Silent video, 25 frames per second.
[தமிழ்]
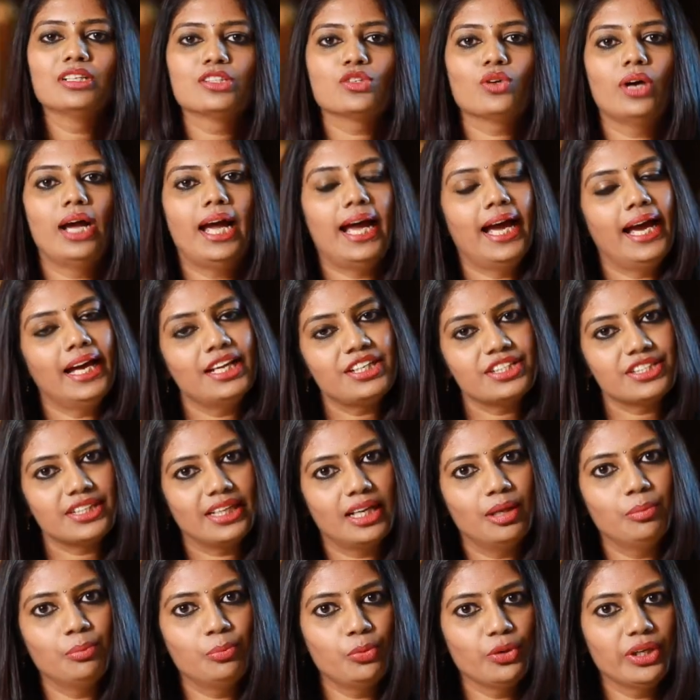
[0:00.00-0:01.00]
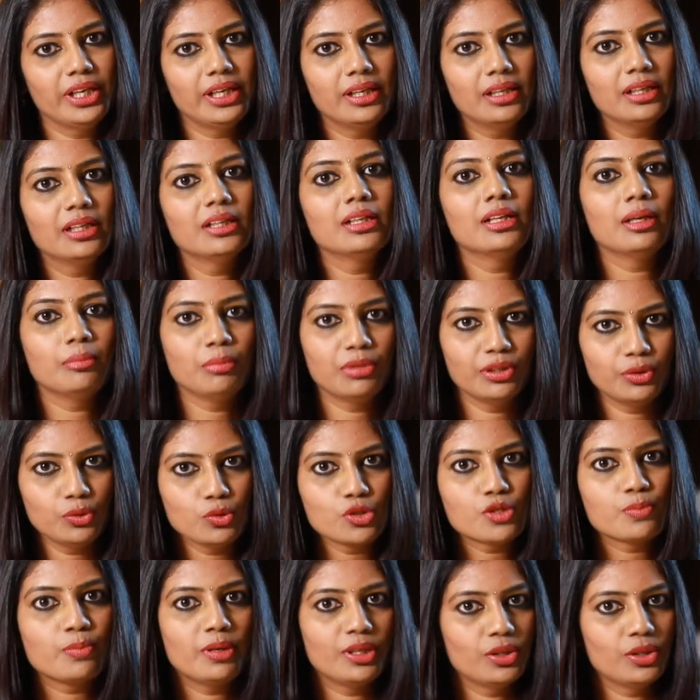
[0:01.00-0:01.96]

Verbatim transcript: ஸோ ஹேர் ஷாம்பு என்ன நம்ம யூஸ்